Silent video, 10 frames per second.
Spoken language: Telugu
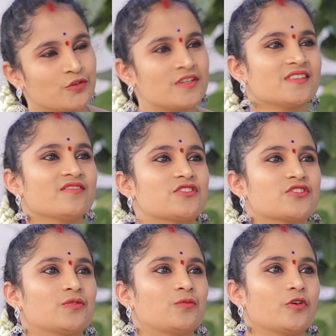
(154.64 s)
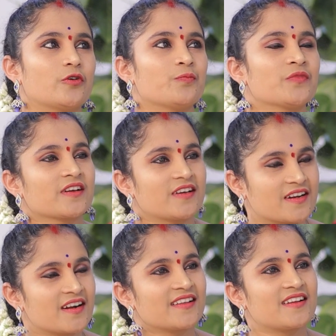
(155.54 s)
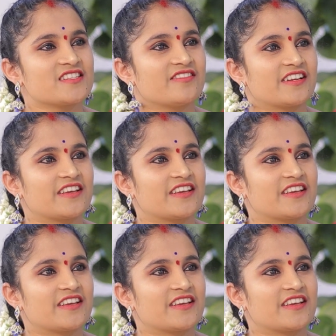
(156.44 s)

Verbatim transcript: ఈ నూతన సంవత్సరంలో కర్కాటక రాశి